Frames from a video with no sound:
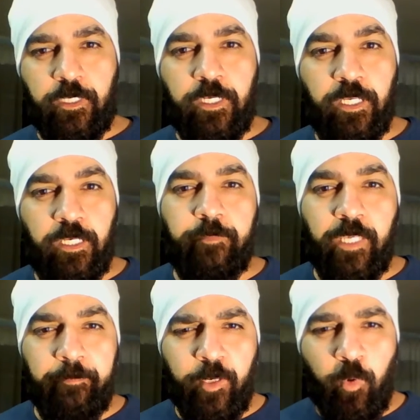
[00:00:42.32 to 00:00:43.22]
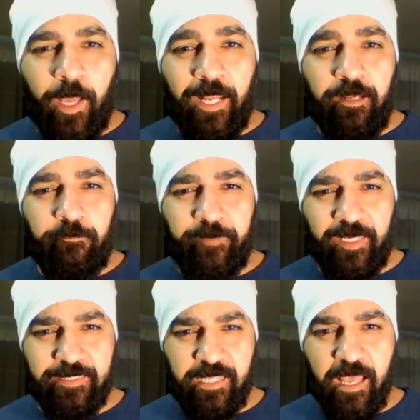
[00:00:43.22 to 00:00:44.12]
اللي بيعملوا ألف
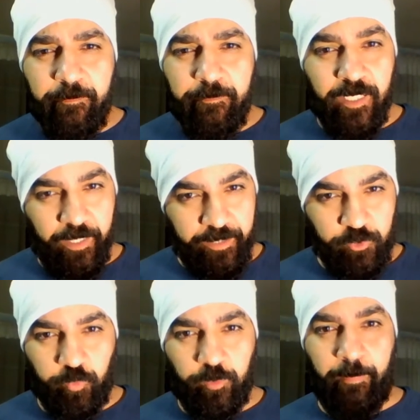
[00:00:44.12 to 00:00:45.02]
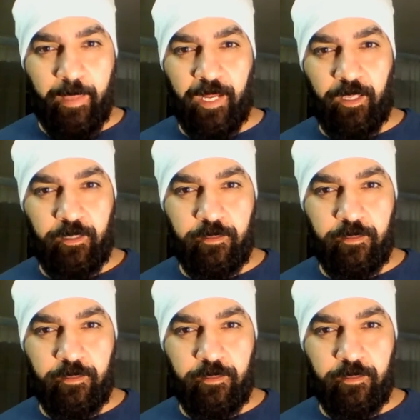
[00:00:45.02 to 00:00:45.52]
حساب للعيش والملح